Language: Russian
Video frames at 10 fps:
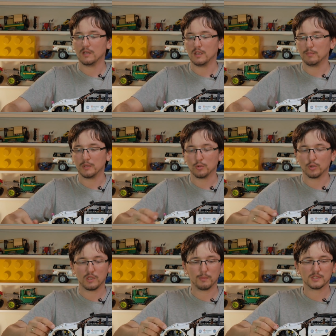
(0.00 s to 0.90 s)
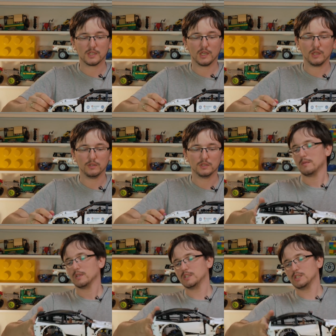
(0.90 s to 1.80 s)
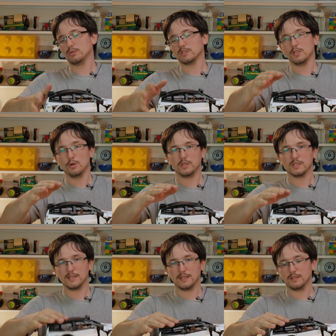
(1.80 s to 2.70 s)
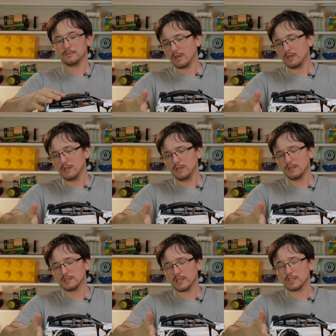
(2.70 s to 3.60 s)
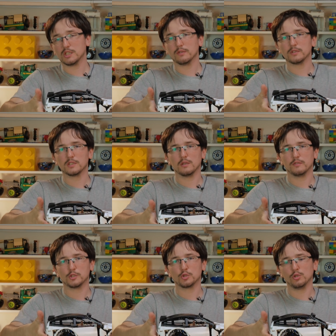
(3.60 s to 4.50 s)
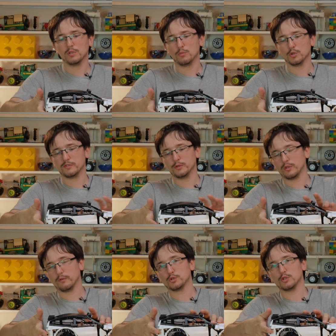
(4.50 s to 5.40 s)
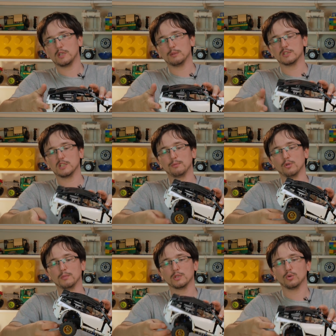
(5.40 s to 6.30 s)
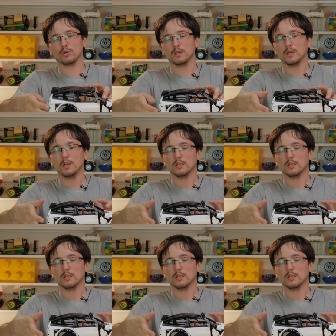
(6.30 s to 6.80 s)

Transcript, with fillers: и пригорке подскакивать. Здесь у нас легкий зад и достаточно э, тяжелый мост ввиду того, что там закреплен мотор.